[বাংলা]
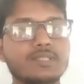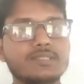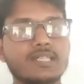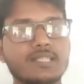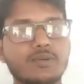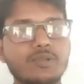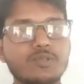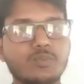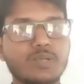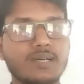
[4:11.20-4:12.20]
যাতে করে
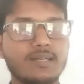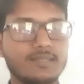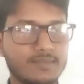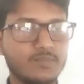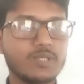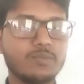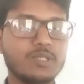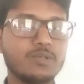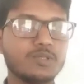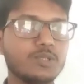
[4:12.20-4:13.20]
তোমরা
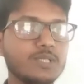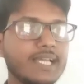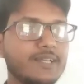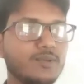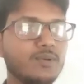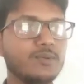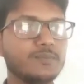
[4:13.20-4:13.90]
মোটামুটি মানে অন্তত এইগুলো